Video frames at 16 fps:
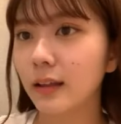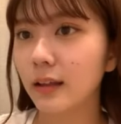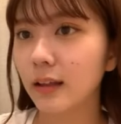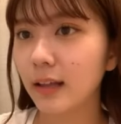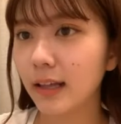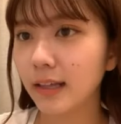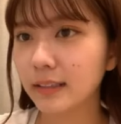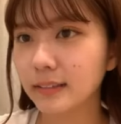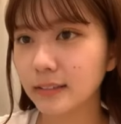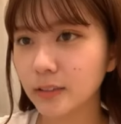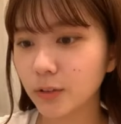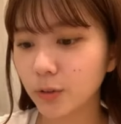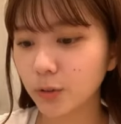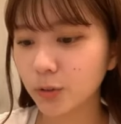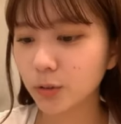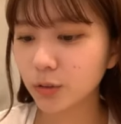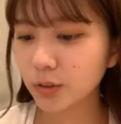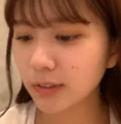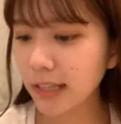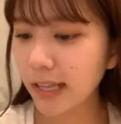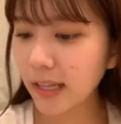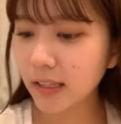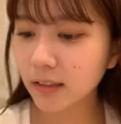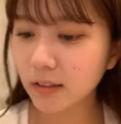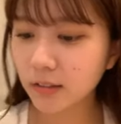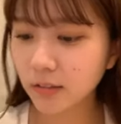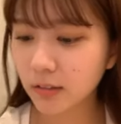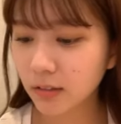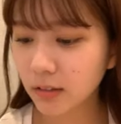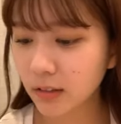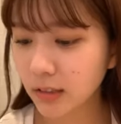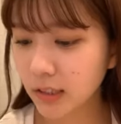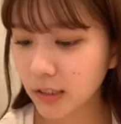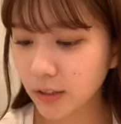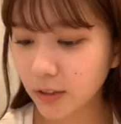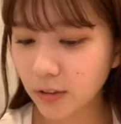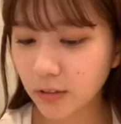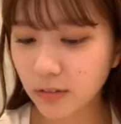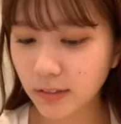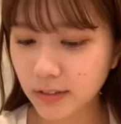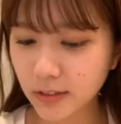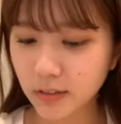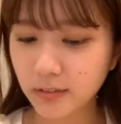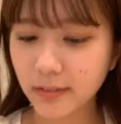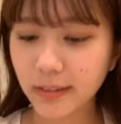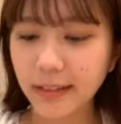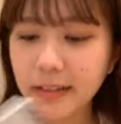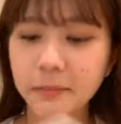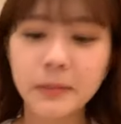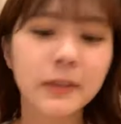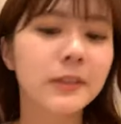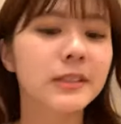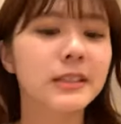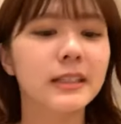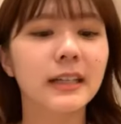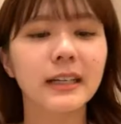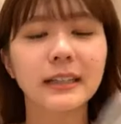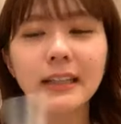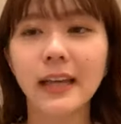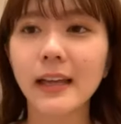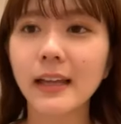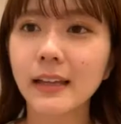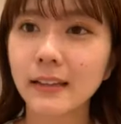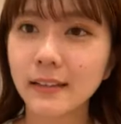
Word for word: はいということで今日はちょっと早めの時間で